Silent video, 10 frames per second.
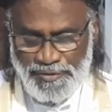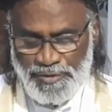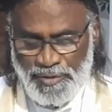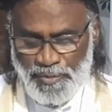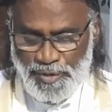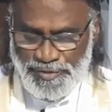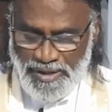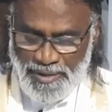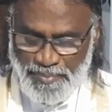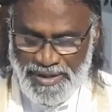
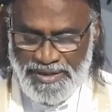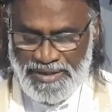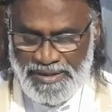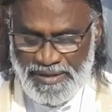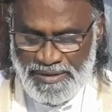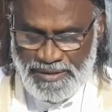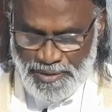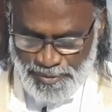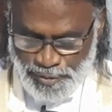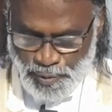திருமுகத்திலே பனிரெண்டு
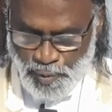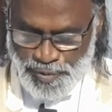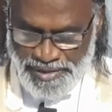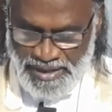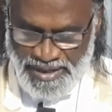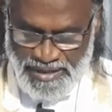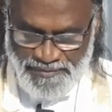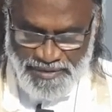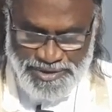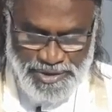இருபத்தி ஒன்றிலே
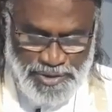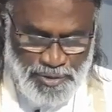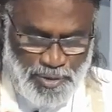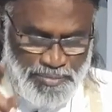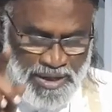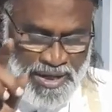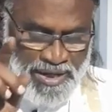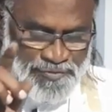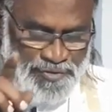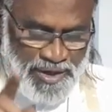நாம் வாசிக்கிறோம்
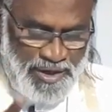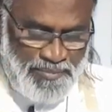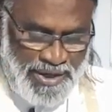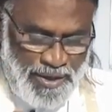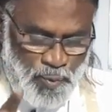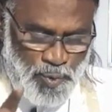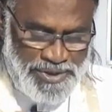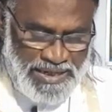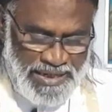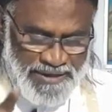தீமை
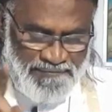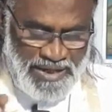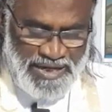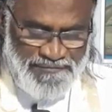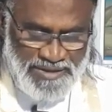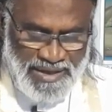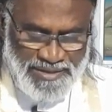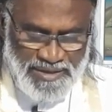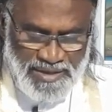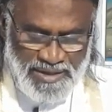உங்களை வெல்ல
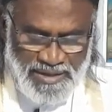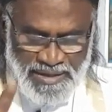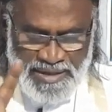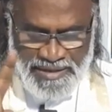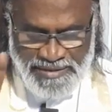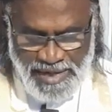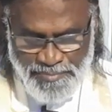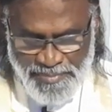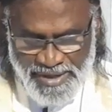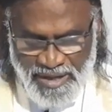விடாதீர்கள்
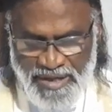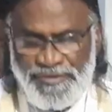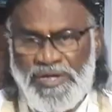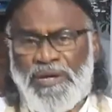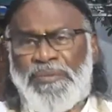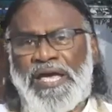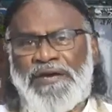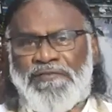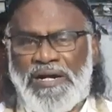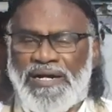நன்மையால் தீமையை
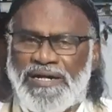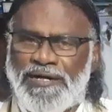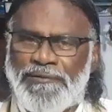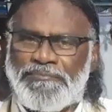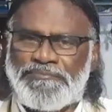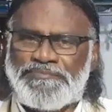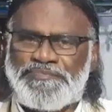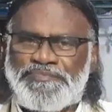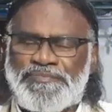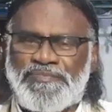வெல்லுங்கள்
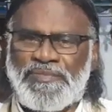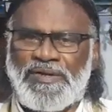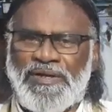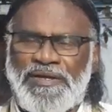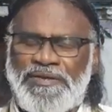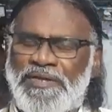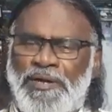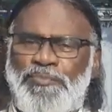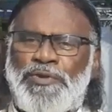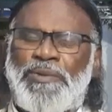இந்த
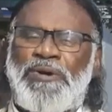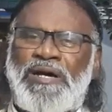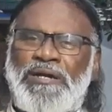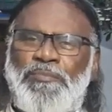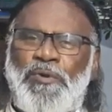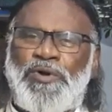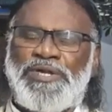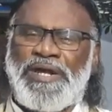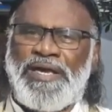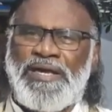அற்புதமான
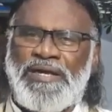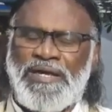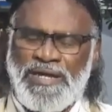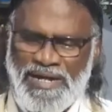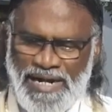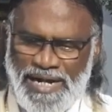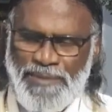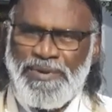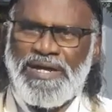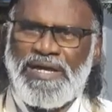போதனை
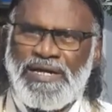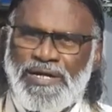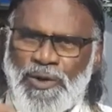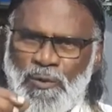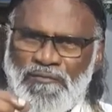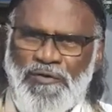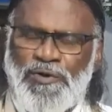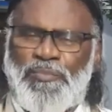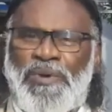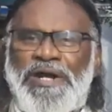கடைபிடிக்கின்ற
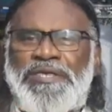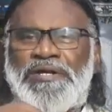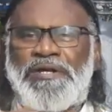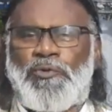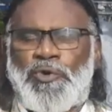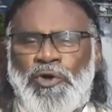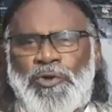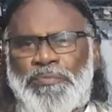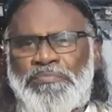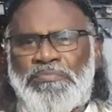ஒவ்வொரு
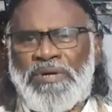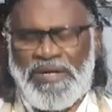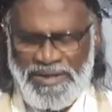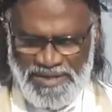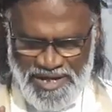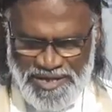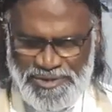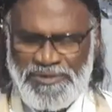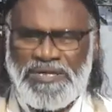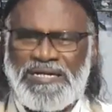மனிதருக்குள்ளும்
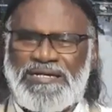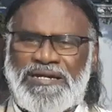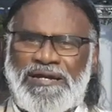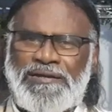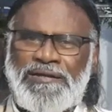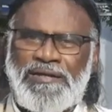இயேசு இருக்கிறார்